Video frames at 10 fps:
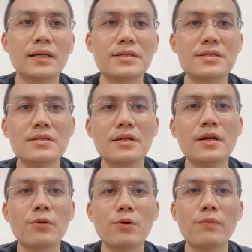xin giới
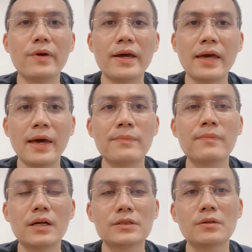thiệu cùng với anh em
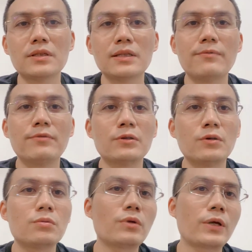trong cái tầm phân
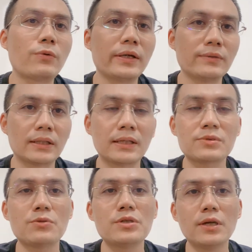khúc loanh quanh khoảng
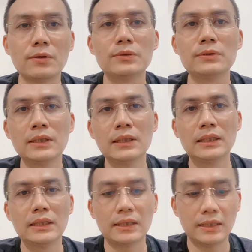5-6 triệu
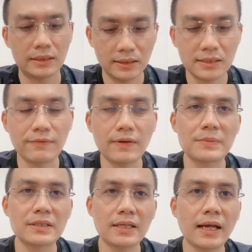những cái sản phẩm
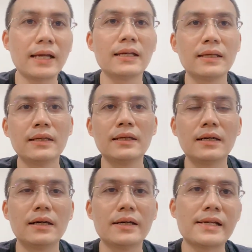như thế này.
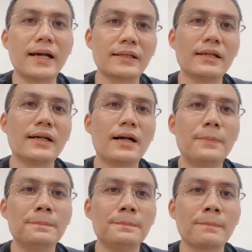Hình ảnh thì
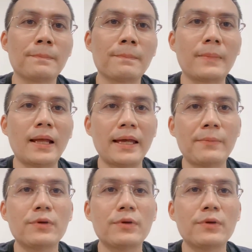anh em